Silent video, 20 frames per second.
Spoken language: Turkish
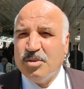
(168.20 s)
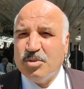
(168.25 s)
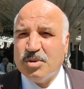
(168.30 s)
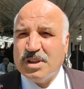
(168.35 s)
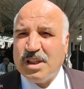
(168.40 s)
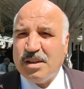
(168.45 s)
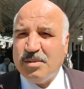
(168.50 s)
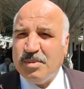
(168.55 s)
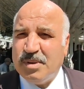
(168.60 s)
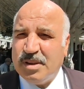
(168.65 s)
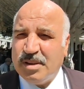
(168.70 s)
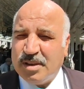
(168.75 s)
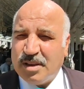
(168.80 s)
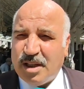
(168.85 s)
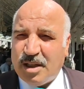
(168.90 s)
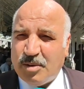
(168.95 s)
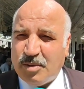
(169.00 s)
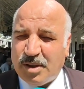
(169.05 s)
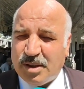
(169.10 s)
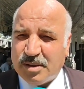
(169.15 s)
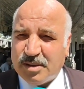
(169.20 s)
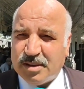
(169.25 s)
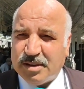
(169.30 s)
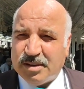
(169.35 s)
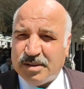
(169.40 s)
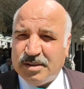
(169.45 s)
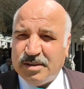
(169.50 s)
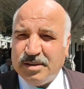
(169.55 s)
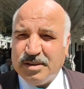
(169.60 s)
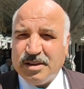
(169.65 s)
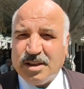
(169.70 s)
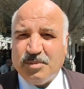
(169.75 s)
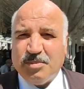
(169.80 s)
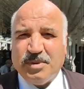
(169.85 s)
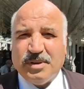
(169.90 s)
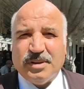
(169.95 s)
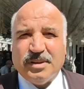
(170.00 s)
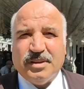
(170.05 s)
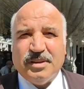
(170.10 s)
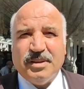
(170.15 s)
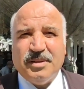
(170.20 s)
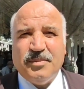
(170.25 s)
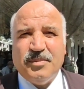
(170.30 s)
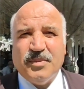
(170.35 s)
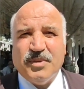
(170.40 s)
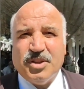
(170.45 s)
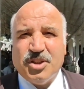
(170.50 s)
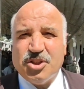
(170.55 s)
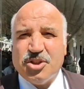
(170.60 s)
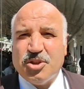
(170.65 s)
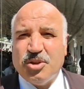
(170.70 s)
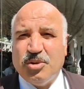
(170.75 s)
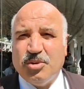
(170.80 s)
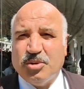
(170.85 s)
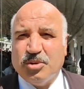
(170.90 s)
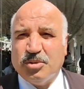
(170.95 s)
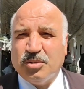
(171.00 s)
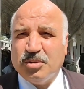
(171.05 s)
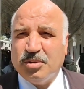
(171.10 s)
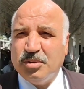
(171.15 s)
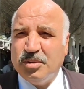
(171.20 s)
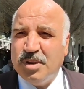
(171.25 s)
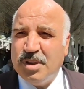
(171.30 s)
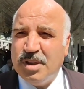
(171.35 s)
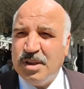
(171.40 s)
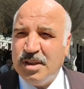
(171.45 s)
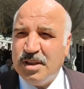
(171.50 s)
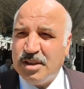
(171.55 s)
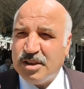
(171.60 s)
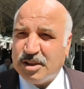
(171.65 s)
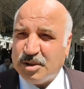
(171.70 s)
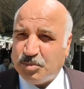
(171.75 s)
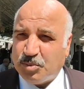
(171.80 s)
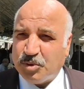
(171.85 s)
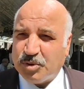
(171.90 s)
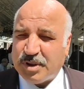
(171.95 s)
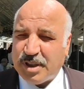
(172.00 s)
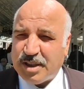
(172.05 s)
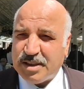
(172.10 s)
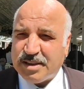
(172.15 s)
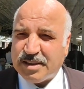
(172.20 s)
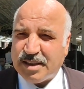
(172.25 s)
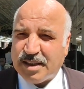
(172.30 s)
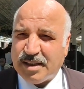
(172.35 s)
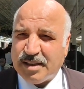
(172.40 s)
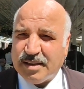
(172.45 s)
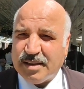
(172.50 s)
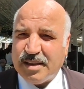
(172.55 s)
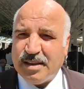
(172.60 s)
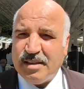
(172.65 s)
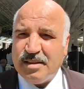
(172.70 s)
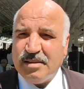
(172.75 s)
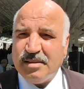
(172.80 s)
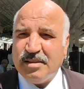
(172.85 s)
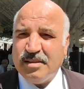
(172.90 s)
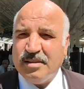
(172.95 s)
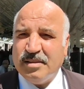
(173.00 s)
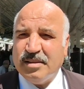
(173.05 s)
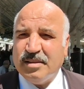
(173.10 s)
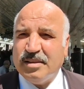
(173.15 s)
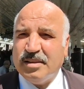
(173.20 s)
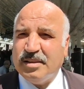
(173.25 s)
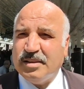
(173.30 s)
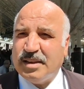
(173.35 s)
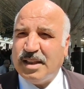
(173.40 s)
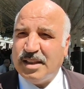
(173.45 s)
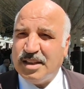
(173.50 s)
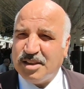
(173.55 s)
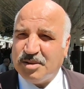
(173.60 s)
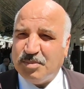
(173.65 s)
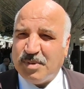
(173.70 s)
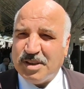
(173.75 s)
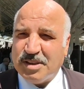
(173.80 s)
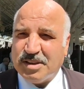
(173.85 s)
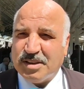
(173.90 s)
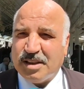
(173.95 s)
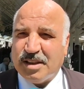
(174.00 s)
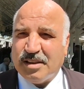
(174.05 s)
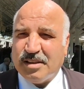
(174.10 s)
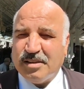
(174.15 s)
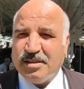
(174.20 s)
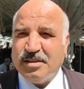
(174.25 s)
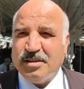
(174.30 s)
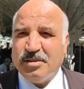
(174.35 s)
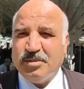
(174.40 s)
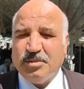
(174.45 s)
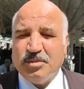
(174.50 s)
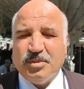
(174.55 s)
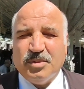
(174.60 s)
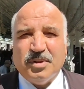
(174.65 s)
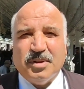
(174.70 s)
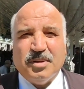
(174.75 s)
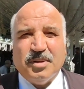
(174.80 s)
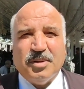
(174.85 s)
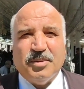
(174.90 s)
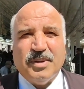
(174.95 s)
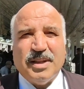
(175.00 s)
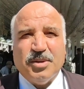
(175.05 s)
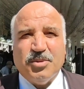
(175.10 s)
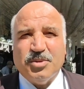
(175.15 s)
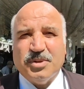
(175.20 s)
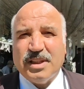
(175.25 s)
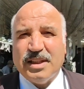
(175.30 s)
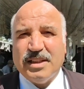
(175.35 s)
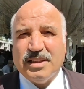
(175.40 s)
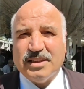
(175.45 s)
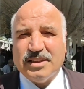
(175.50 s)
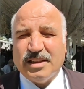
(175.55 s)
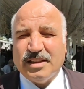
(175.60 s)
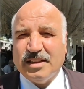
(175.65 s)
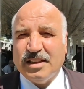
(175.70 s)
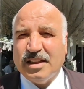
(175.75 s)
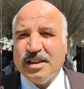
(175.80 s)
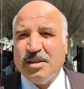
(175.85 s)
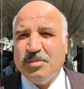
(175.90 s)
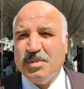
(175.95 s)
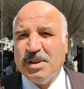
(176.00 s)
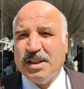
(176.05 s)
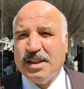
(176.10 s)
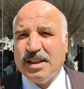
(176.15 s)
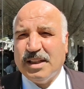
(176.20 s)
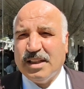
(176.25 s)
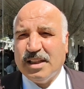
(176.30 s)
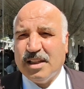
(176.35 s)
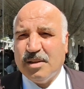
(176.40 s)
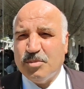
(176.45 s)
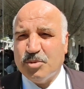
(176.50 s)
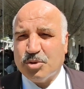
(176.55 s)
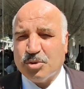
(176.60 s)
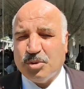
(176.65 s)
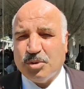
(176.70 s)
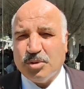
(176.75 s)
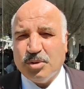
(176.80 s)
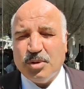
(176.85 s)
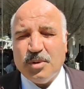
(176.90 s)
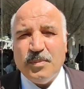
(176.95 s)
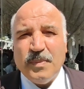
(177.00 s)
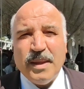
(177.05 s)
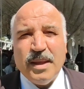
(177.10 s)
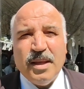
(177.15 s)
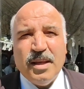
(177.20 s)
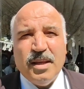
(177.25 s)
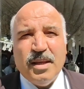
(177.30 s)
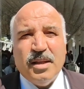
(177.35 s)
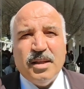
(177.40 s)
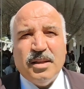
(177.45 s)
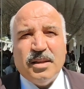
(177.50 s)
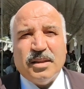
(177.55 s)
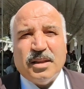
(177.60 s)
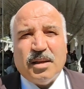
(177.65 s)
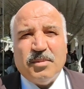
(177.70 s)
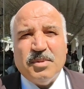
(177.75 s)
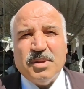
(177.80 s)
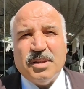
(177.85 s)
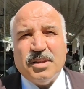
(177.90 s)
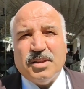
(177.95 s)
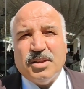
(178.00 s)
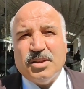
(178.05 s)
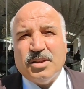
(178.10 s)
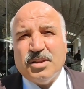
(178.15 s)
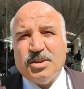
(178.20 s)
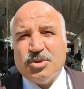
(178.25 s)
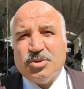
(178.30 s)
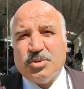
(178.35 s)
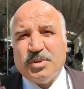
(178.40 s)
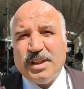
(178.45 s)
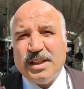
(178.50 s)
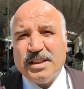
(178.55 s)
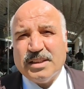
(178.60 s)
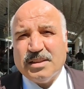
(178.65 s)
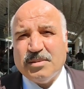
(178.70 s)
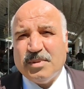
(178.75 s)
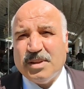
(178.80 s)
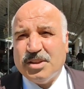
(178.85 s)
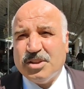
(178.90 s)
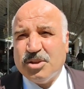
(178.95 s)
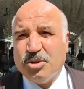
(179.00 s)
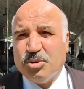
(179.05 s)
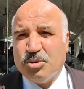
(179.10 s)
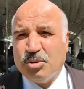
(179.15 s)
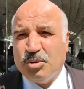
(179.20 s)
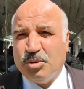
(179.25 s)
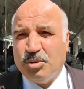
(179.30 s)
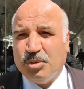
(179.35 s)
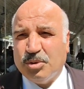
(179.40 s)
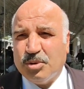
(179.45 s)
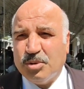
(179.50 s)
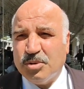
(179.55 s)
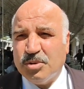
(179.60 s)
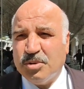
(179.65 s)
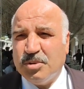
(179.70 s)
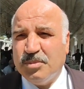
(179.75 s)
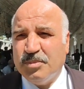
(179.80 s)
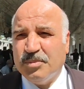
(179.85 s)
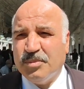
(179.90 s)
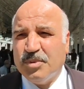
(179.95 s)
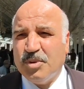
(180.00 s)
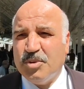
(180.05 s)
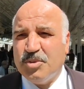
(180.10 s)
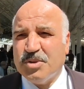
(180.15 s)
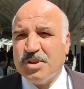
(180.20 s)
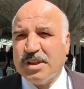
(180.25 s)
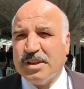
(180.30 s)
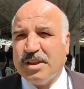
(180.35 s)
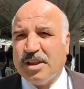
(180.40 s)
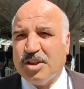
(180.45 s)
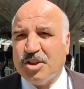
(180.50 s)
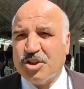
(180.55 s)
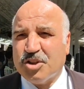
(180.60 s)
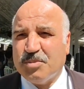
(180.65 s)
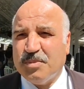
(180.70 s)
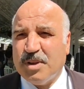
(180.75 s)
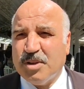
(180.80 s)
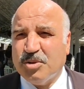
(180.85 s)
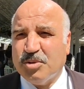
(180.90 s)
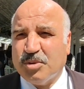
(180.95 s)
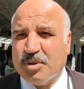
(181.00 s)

Güzel bir kahvaltı yapıldı. Yeşilyurt spor tesislerinde deniz manzaralı e, ve güzel insanlarla bir araya gelmiş olduk. Tabii şunu her zaman için söylüyoruz. Önce tanışma,